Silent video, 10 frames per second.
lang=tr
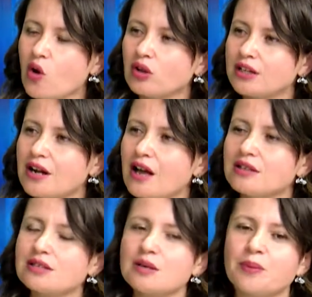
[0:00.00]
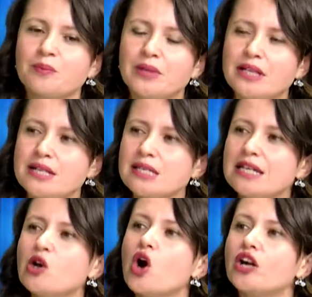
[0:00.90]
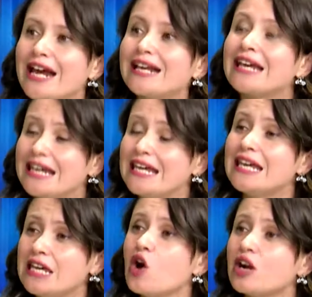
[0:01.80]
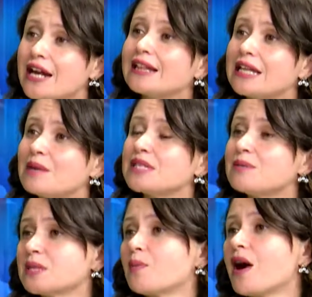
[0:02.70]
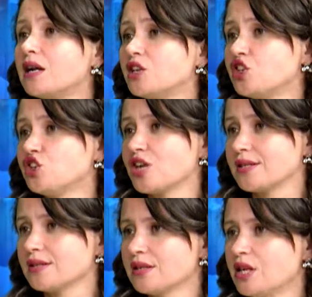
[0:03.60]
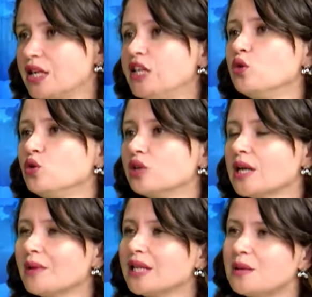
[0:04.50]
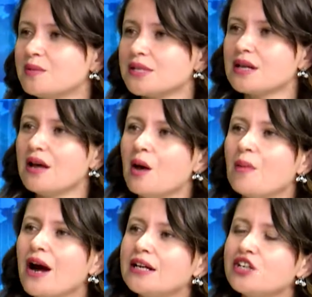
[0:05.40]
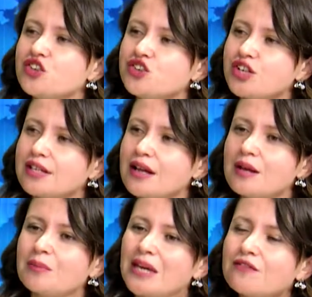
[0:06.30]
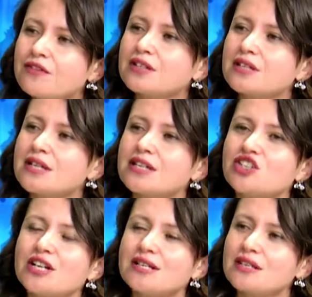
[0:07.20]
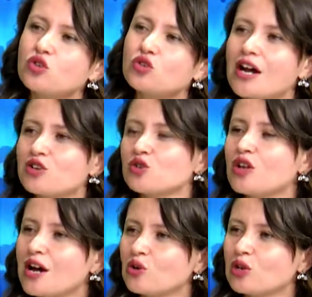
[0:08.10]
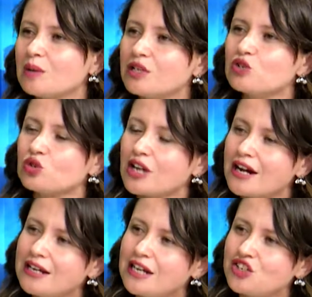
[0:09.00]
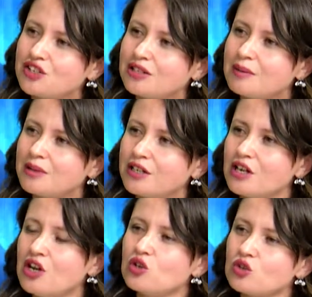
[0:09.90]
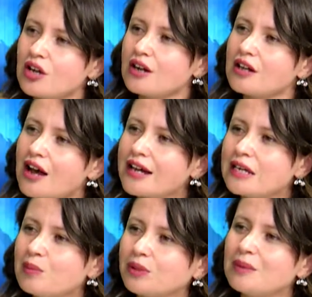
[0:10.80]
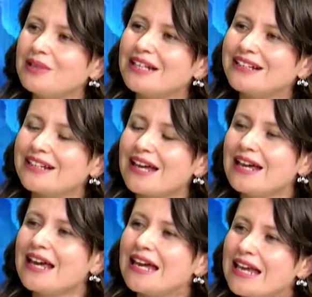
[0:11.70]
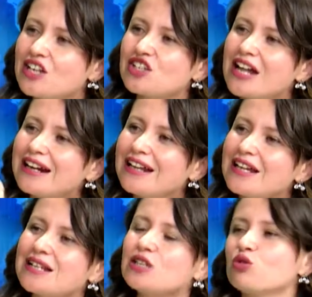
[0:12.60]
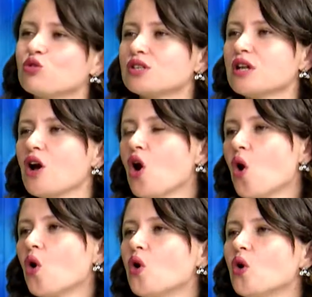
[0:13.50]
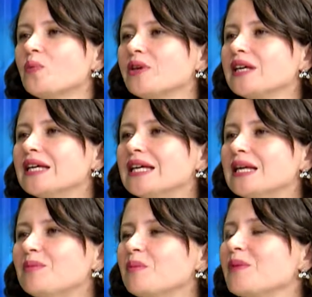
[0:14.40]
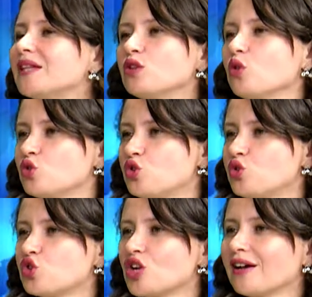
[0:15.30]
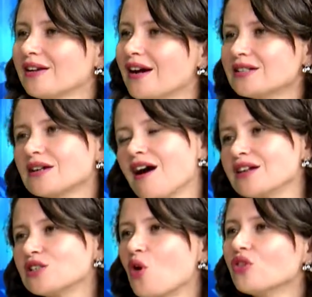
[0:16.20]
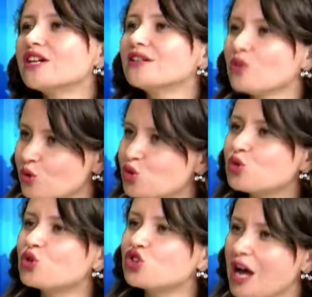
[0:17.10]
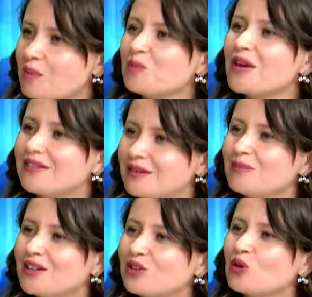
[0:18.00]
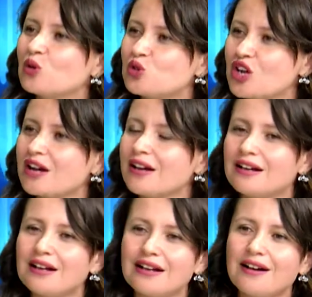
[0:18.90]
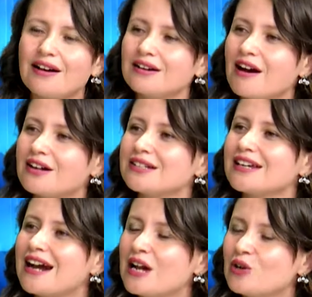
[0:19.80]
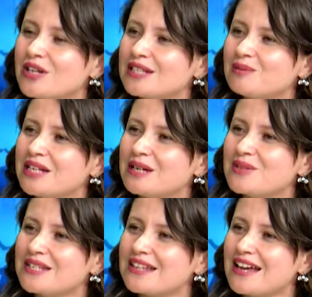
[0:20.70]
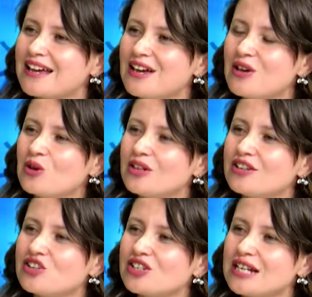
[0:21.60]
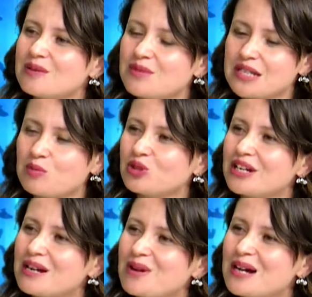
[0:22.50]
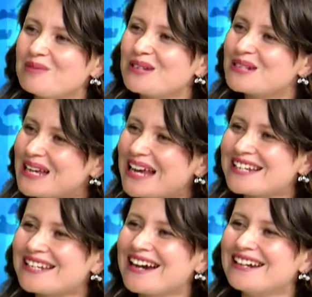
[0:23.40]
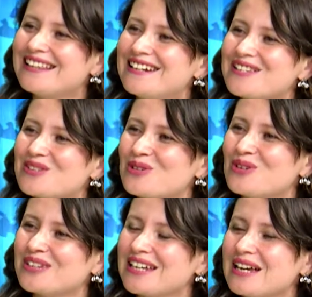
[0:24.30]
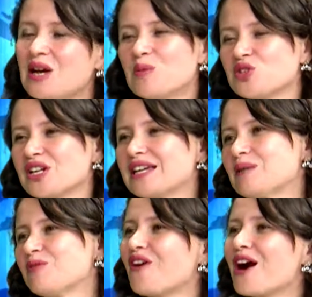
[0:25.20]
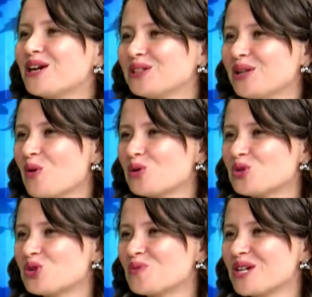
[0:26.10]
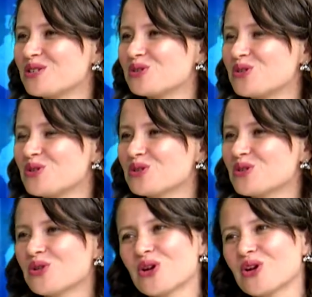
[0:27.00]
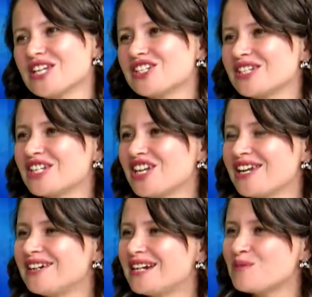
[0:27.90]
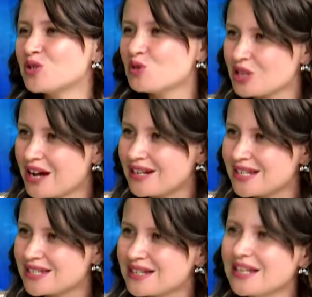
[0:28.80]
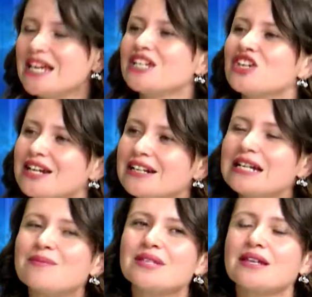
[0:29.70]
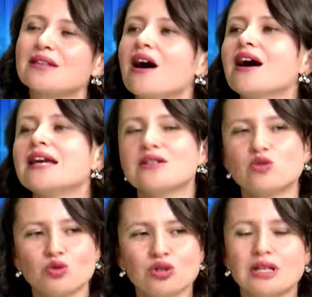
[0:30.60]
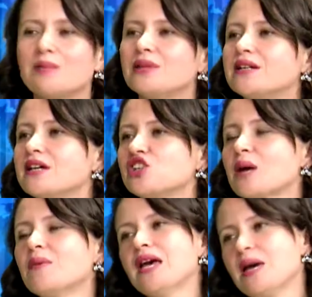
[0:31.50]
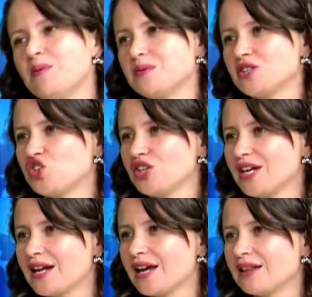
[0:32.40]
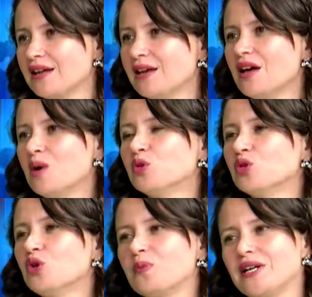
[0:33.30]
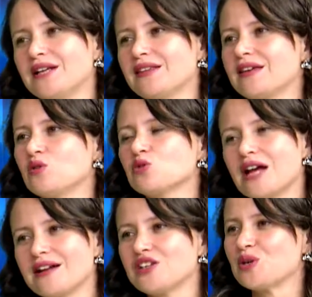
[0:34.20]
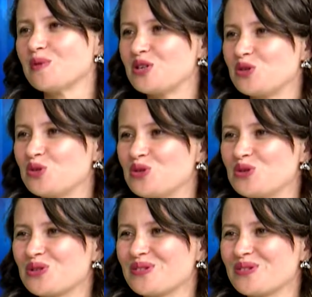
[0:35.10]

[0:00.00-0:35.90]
Onları anlatabiliriz. Tabii fikir iyi de örnek, verebiliriz. İyi örneklerimizi biz paylaşacağız. Hı hı. İyi uygulamalarımızı. Paylaşınca da beyin fırtınası içerisinde şunlar şunlar da olabilir. Şunlar iyileştirilebilir. Şunlar daha iyi yapılabilir diye gençler neler istiyorsa o bir, e, bir metin oluşturacaklar. Artık Güzel de bir onların oluşturacağı bir aslında. metin olacak. E, artık yerel yönetimlerimiz de, yöneticilerimiz de bunlara bakabilirse gençler neler istiyor diye bu şekilde bir farkındalık oluşturmak istiyoruz. Ona göre şehirlerimiz güzelleşsin. Şehirlerimizde daha iyi sürdürülebilir yaşam hepimiz için gerekli. Bunu birlikte güzel yaşamak istiyoruz.